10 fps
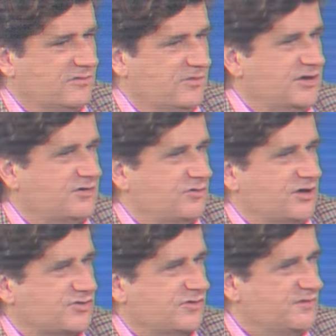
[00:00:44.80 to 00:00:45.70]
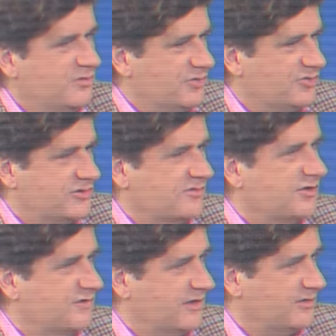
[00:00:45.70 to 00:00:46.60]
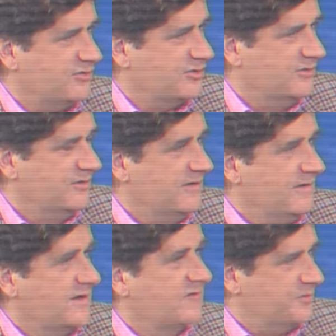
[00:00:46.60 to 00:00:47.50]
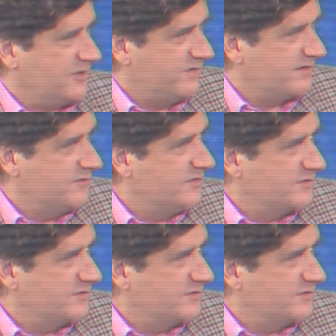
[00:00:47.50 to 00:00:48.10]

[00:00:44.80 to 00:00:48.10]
My ich tą naszą miłością i otwartością wyprowadzamy z